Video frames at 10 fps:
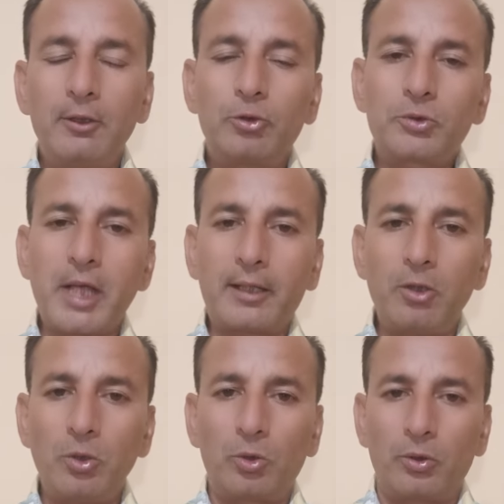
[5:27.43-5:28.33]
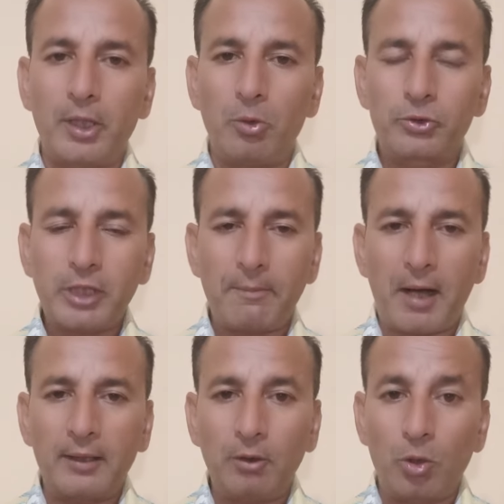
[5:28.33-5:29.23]
तो सैकड़ों लोगों के उसके
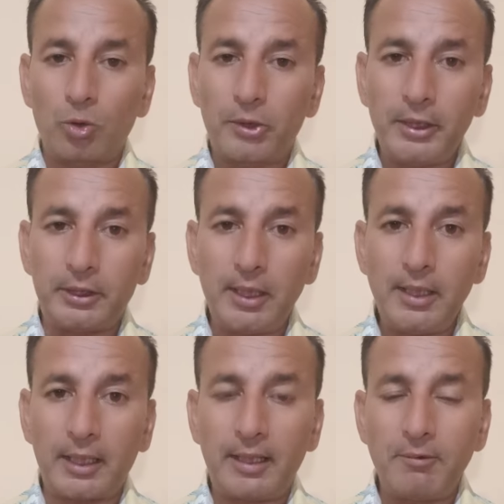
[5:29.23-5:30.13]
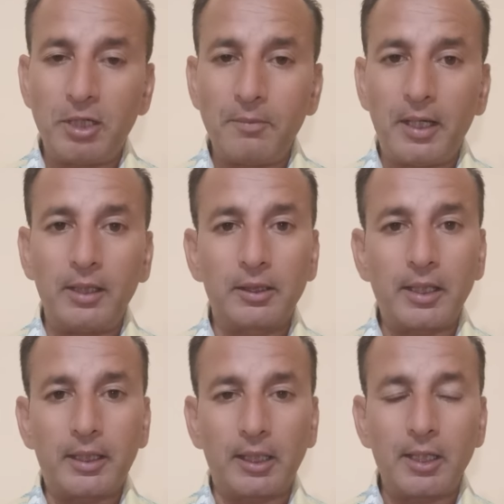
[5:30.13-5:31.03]
बाद लोगों की इतनी नेगेटिविटी मेरे अंदर
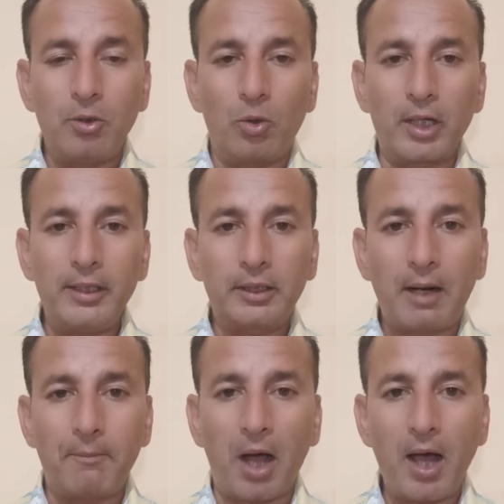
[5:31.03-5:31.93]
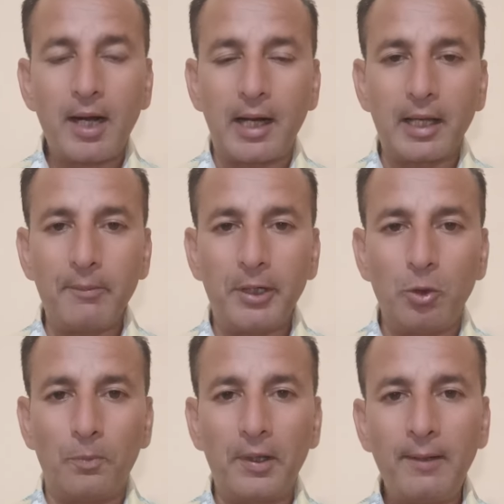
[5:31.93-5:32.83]
इकट्ठी हो गई इतना भार आ गया मेरे
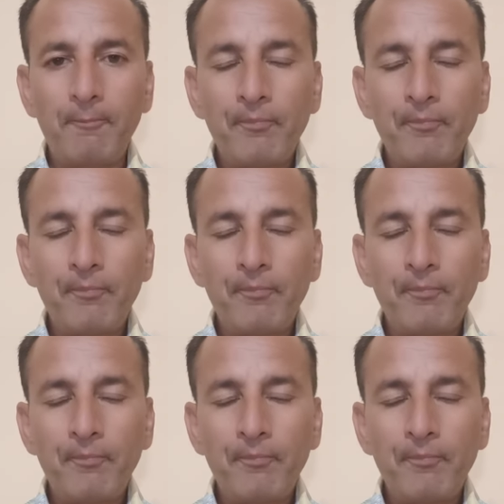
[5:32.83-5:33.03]
ऊपर